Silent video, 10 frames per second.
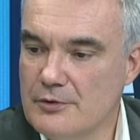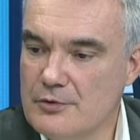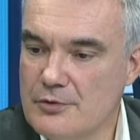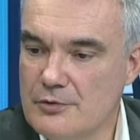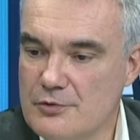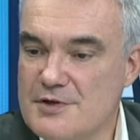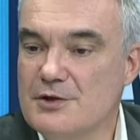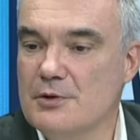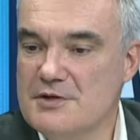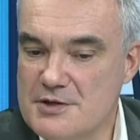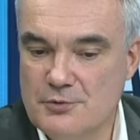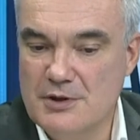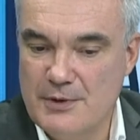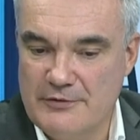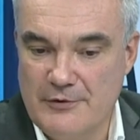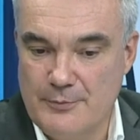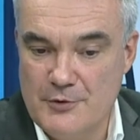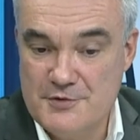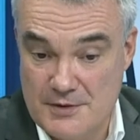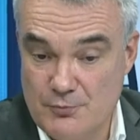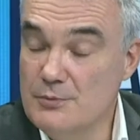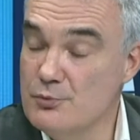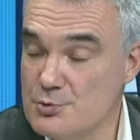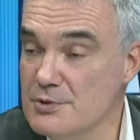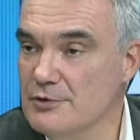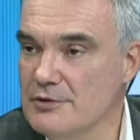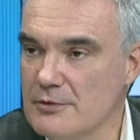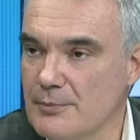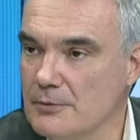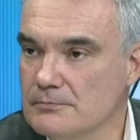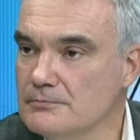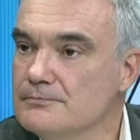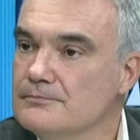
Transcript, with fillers: de, sécurisation des performances et puis de poursuivre le développement.